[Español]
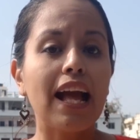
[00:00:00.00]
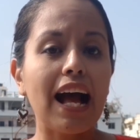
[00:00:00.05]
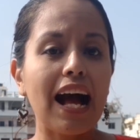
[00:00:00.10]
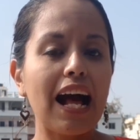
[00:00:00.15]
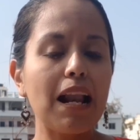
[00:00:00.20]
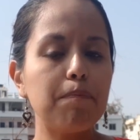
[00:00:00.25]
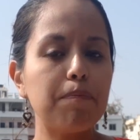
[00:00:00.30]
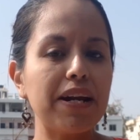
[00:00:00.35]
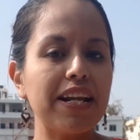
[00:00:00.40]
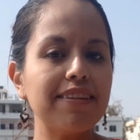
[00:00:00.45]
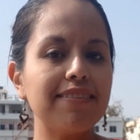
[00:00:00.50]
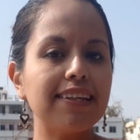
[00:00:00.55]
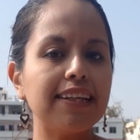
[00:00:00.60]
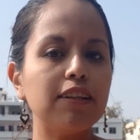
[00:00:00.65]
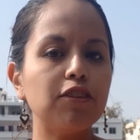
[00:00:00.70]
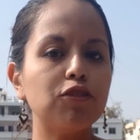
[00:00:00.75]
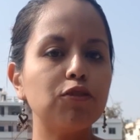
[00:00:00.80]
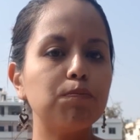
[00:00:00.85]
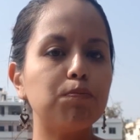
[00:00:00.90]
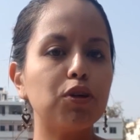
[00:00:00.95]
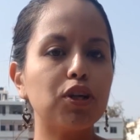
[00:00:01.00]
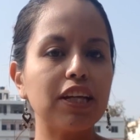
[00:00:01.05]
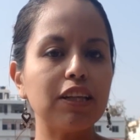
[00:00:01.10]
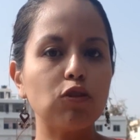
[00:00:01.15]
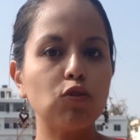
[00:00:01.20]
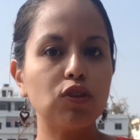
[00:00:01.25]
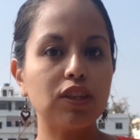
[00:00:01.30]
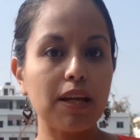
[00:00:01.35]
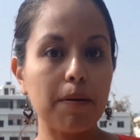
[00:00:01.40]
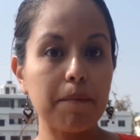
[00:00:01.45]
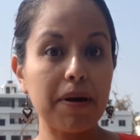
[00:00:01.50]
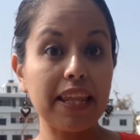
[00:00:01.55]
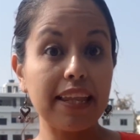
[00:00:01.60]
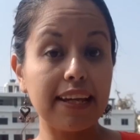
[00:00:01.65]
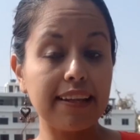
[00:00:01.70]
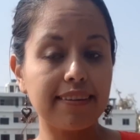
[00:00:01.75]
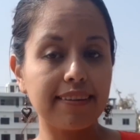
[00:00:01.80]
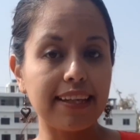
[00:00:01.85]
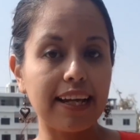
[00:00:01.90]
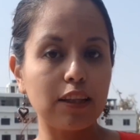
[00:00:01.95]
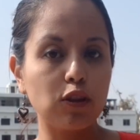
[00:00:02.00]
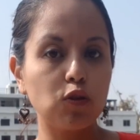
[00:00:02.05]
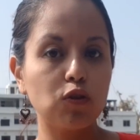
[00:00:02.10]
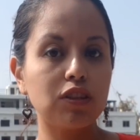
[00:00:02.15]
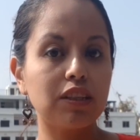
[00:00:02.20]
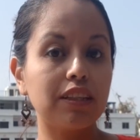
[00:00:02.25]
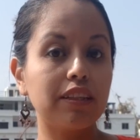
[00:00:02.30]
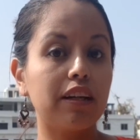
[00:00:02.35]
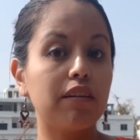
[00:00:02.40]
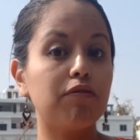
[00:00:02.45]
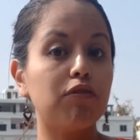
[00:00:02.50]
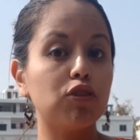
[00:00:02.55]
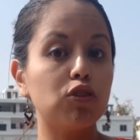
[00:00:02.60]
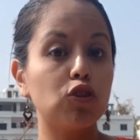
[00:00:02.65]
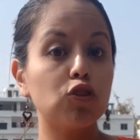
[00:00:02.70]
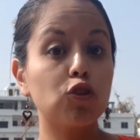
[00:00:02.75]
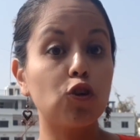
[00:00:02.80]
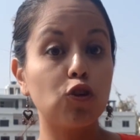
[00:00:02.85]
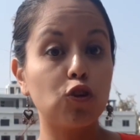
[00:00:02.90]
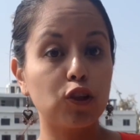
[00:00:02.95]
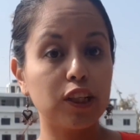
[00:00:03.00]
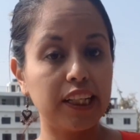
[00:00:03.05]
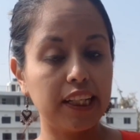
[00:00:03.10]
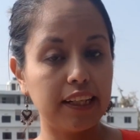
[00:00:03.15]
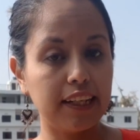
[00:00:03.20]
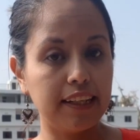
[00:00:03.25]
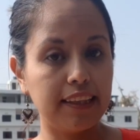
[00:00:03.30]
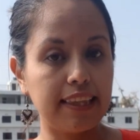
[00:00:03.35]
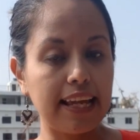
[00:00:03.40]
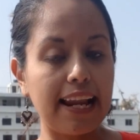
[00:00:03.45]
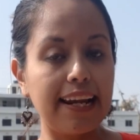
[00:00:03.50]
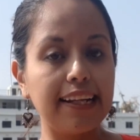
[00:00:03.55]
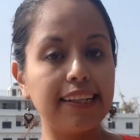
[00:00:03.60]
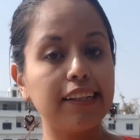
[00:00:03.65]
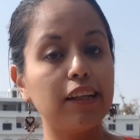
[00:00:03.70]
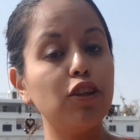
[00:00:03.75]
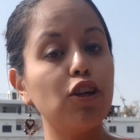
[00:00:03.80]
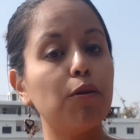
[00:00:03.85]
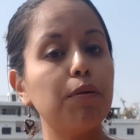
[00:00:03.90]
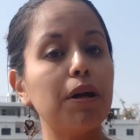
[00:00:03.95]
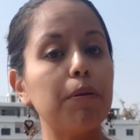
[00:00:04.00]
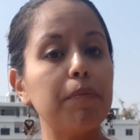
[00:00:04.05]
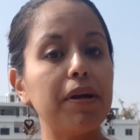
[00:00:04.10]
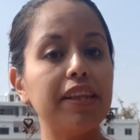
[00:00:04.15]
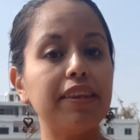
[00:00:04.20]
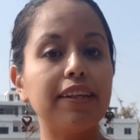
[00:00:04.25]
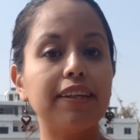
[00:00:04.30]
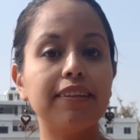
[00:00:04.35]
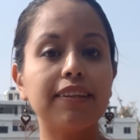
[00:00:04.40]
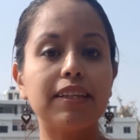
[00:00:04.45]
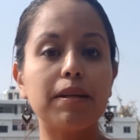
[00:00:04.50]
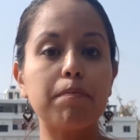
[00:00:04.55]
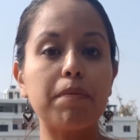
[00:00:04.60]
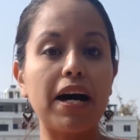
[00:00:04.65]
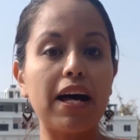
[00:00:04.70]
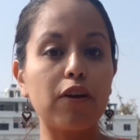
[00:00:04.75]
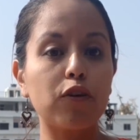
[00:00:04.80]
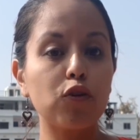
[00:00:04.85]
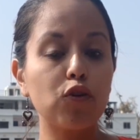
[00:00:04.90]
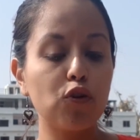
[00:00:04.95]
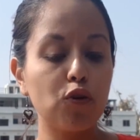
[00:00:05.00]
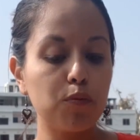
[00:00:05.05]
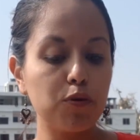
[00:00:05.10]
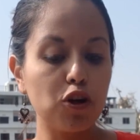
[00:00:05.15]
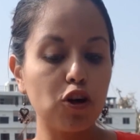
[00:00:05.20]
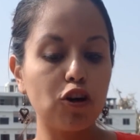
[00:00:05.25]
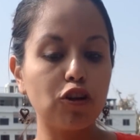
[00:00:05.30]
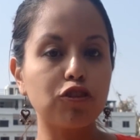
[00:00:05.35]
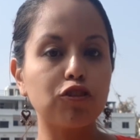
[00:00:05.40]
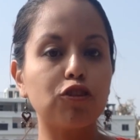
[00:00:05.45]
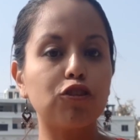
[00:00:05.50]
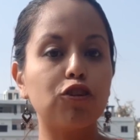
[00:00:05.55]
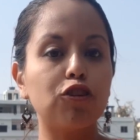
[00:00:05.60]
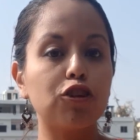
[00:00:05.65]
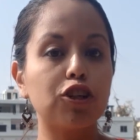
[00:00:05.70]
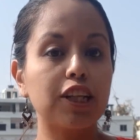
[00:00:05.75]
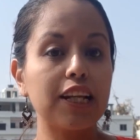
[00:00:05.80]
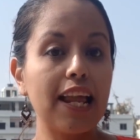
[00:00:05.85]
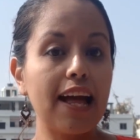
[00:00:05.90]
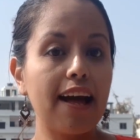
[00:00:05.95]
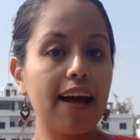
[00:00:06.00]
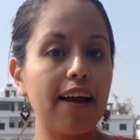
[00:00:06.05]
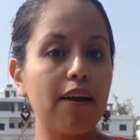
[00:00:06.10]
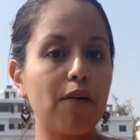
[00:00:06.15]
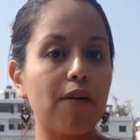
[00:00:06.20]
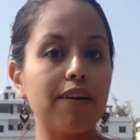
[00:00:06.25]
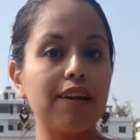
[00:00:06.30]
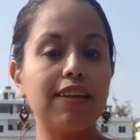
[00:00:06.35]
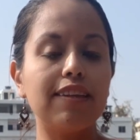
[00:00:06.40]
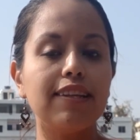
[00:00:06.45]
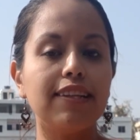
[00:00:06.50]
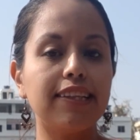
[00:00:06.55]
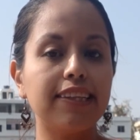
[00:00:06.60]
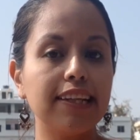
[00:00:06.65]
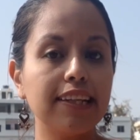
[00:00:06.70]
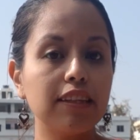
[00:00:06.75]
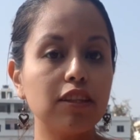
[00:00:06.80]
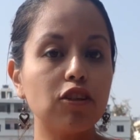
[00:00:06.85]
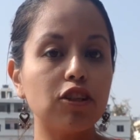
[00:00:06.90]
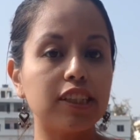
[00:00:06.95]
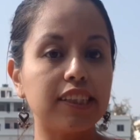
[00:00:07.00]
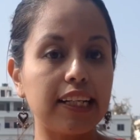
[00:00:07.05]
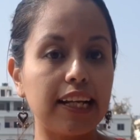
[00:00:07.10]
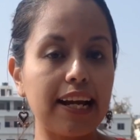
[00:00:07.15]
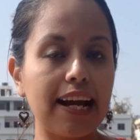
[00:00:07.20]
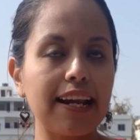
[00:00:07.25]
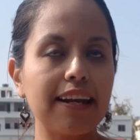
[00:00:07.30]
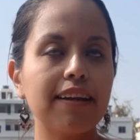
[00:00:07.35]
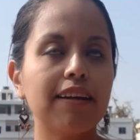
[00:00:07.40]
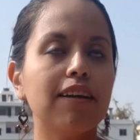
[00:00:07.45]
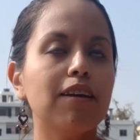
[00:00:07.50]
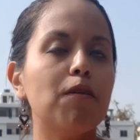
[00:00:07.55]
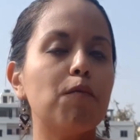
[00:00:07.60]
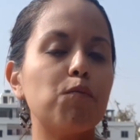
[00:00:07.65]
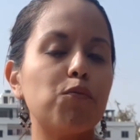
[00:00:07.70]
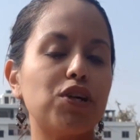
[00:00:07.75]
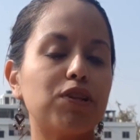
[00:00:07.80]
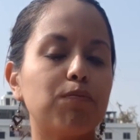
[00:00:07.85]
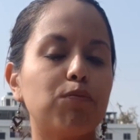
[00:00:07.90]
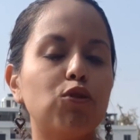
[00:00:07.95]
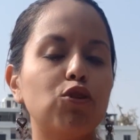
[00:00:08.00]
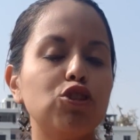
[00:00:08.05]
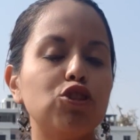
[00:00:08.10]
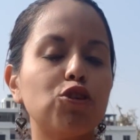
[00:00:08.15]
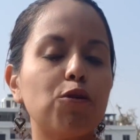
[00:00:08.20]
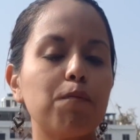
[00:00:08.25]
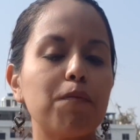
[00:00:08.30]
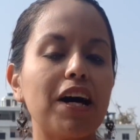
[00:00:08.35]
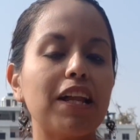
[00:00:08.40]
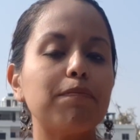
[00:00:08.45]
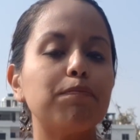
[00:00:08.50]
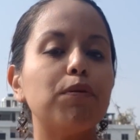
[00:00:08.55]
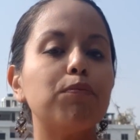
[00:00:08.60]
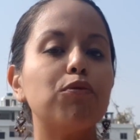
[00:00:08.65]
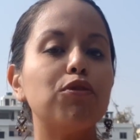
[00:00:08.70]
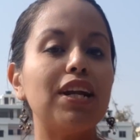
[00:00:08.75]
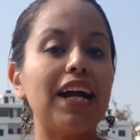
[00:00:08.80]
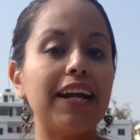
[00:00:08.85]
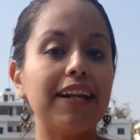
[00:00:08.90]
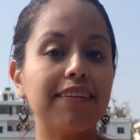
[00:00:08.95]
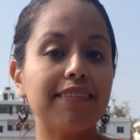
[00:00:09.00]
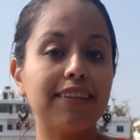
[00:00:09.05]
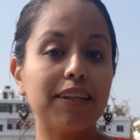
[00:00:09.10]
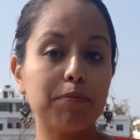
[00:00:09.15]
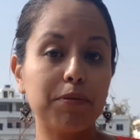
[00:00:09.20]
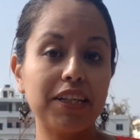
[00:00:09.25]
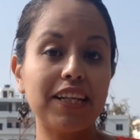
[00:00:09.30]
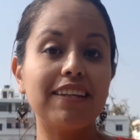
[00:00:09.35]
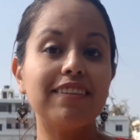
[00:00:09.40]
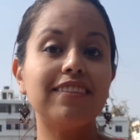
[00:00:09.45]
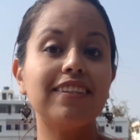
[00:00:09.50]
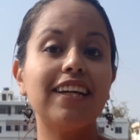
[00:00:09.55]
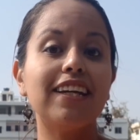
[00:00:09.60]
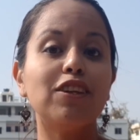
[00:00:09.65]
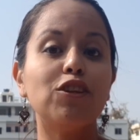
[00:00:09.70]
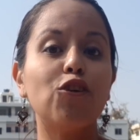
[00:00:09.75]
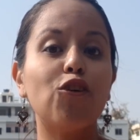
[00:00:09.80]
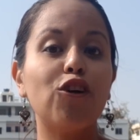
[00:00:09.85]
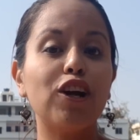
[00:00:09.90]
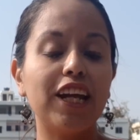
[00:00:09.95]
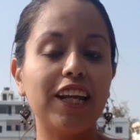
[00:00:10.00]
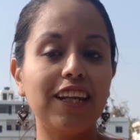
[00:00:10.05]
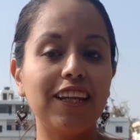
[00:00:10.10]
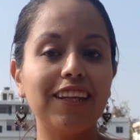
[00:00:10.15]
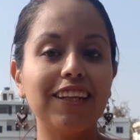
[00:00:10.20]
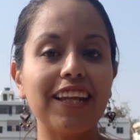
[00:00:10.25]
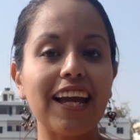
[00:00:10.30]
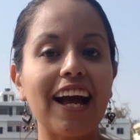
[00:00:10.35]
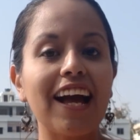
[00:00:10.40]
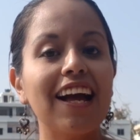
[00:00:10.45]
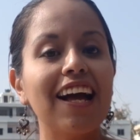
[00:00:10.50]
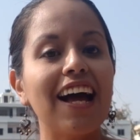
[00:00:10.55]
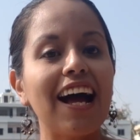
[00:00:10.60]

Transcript: Al parecer es un poquito un tema de estatus tener fotos con occidentales. Y obviamente entre más rubios, ojo claro y distintos sean, pues mucho más populares terminan siendo en India.